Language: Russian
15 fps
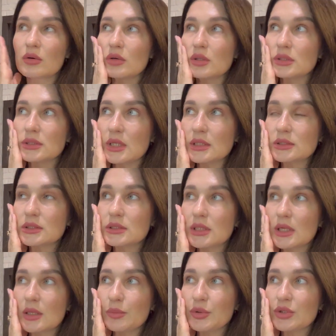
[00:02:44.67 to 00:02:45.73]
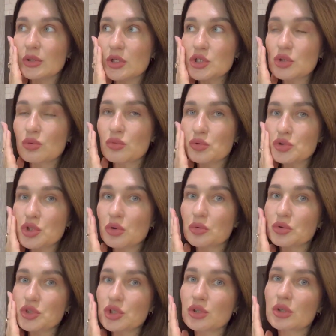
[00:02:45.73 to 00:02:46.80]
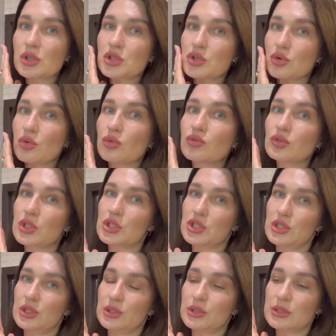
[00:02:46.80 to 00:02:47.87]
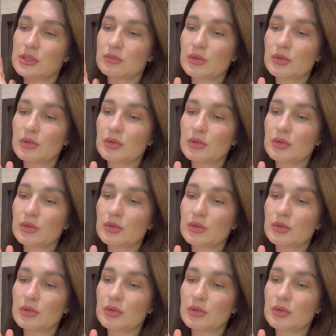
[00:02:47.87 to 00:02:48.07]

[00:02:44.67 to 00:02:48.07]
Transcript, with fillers: И знаете, я поняла, что кожа очень хорошо увлажнилась.